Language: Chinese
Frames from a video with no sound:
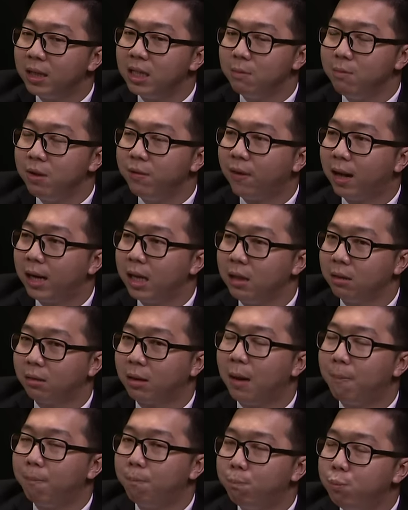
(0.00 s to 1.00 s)
机密法令
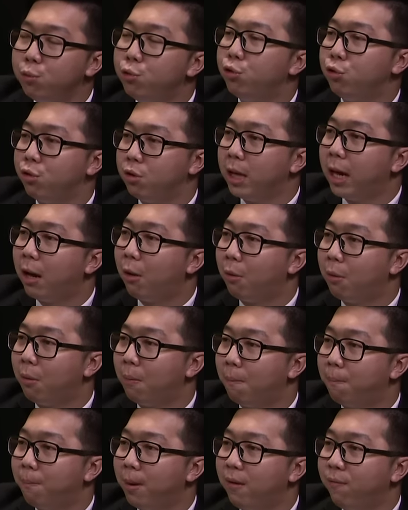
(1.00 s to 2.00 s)
它不需要
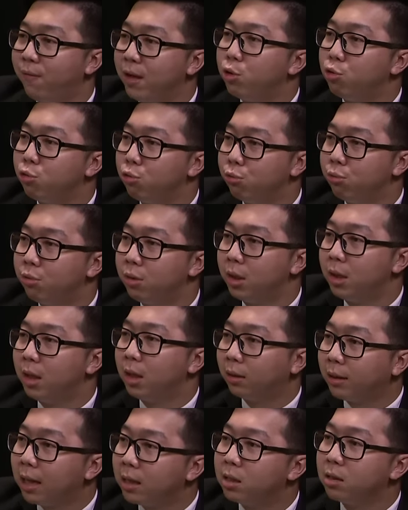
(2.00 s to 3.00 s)
被废除，
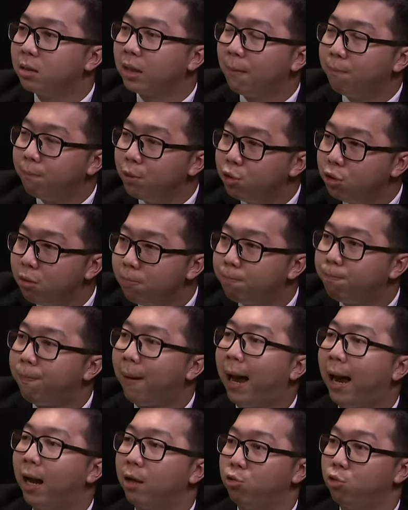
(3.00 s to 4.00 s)
但是它必须
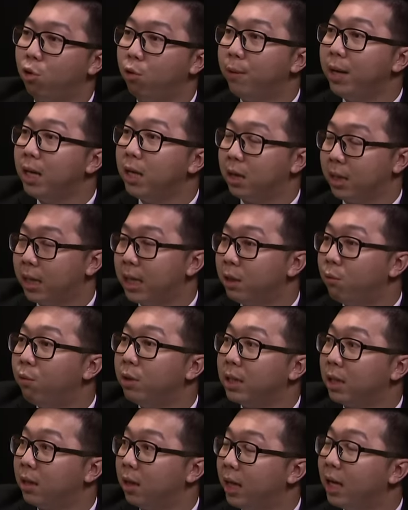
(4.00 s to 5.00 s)
把所谓的刚才我
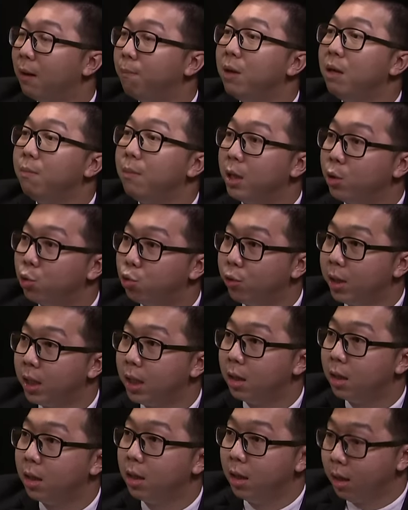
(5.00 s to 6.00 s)
讲的那个平民罪，
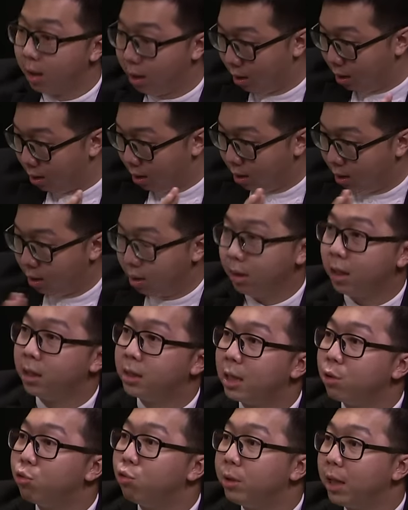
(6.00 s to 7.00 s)
嗯哼，给
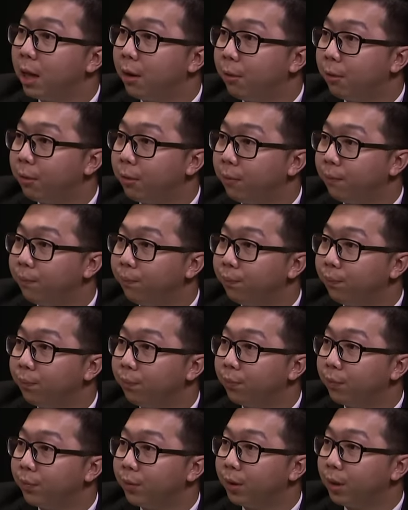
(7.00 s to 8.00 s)
删除掉，
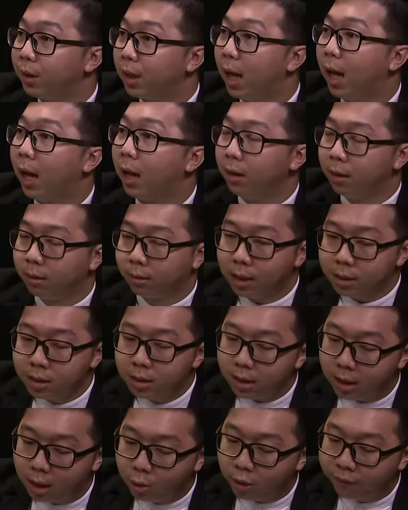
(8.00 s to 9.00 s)
嗯，啊，但是
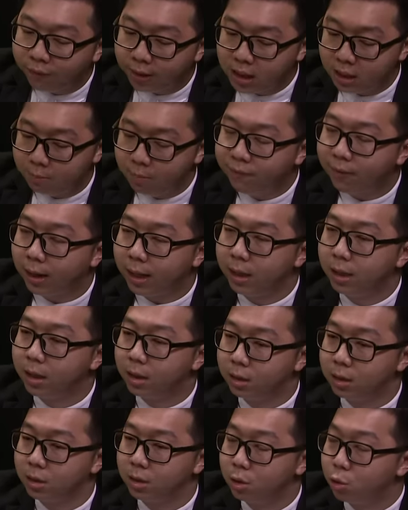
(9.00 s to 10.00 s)
你的官方机密法令呢，
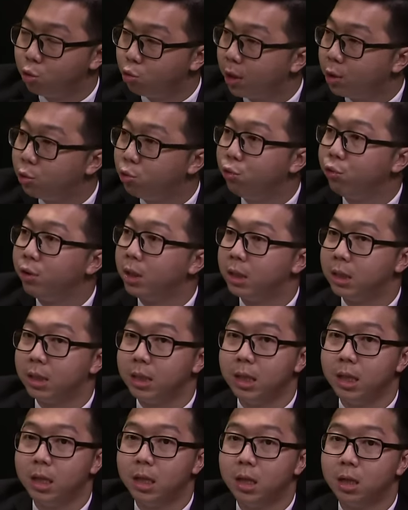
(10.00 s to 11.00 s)
只是专注于这
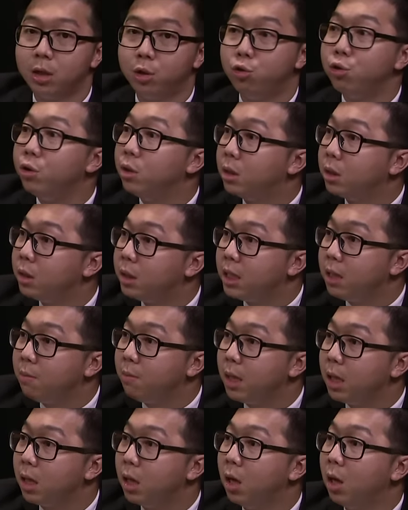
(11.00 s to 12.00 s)
一个军事机
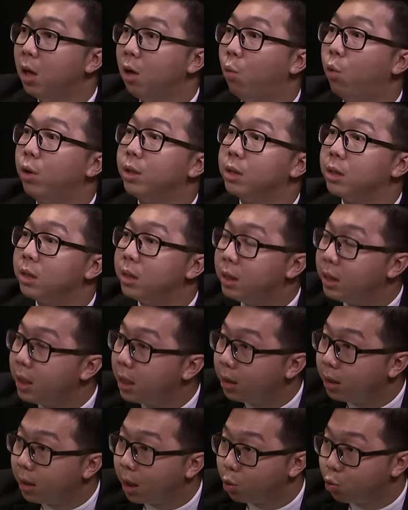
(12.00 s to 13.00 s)
密或者是
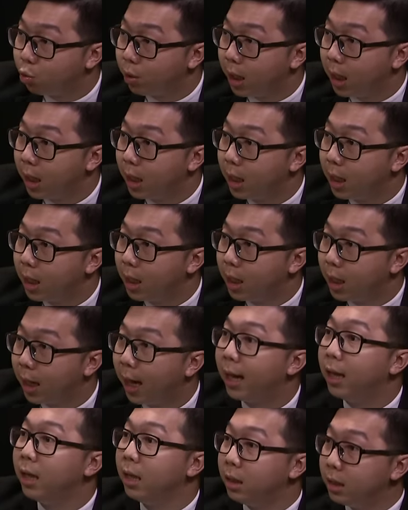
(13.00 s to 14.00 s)
间谍罪，
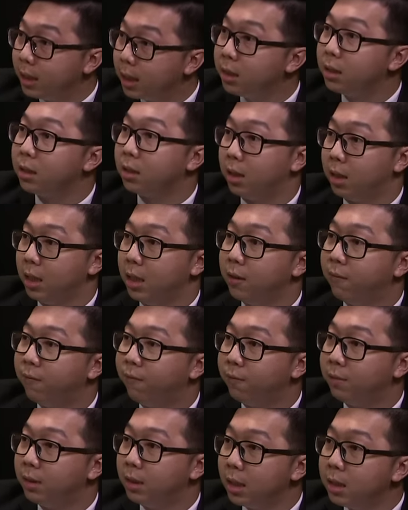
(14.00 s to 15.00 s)
啊，这样子的一个
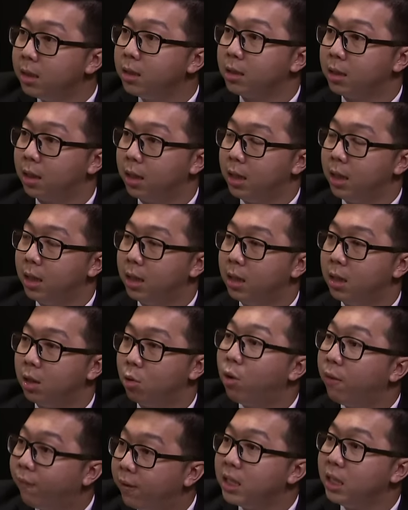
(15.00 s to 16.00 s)
这样子的一个
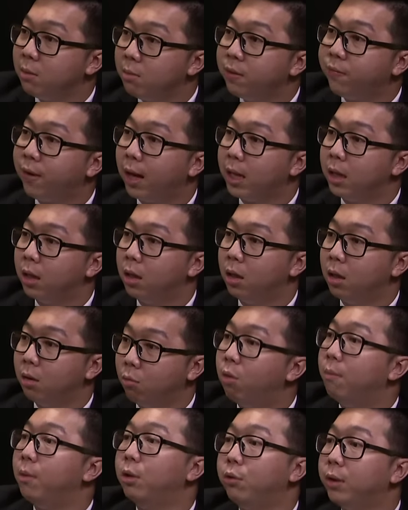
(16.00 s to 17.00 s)
官方机密法令，
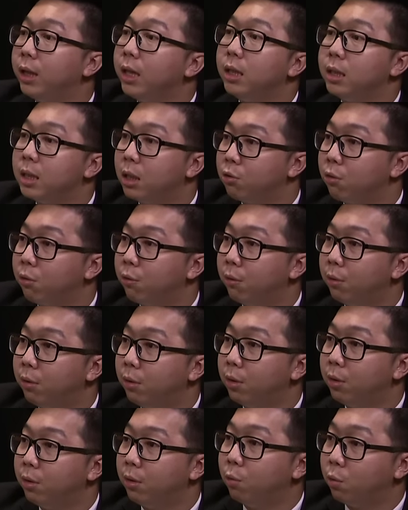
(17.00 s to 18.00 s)
我们都可以接受。
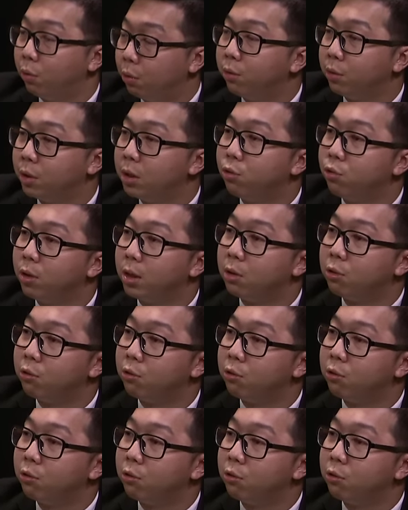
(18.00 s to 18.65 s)
看你是说